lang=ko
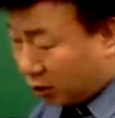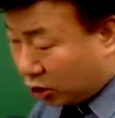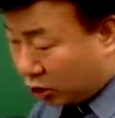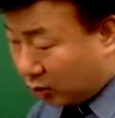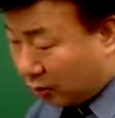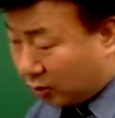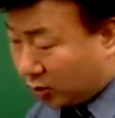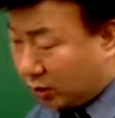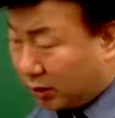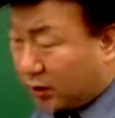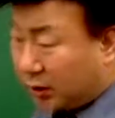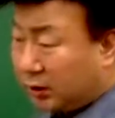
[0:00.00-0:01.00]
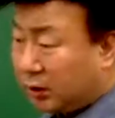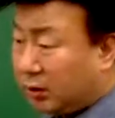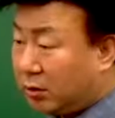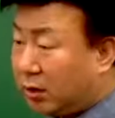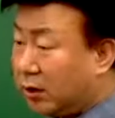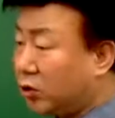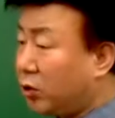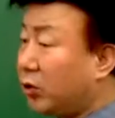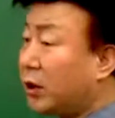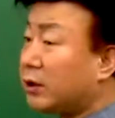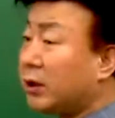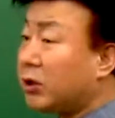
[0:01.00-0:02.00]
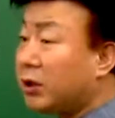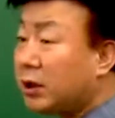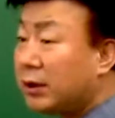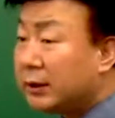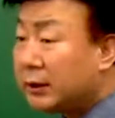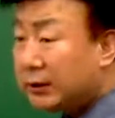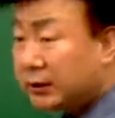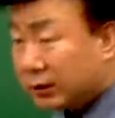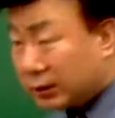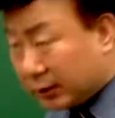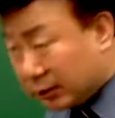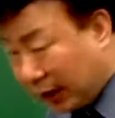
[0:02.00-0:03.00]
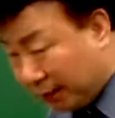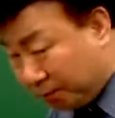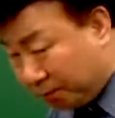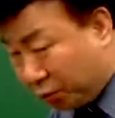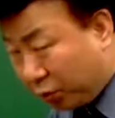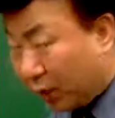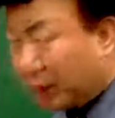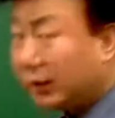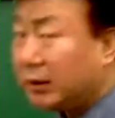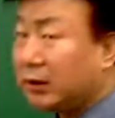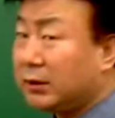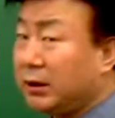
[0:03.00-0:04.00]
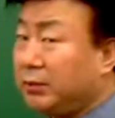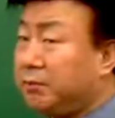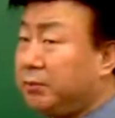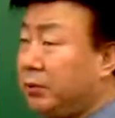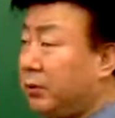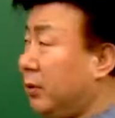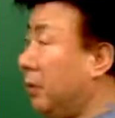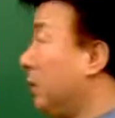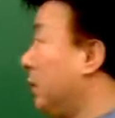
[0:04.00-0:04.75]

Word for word: 10억짜리 샀잖아. 그러니까 저기 하는 세율은 3%가 되는 거야, 3%.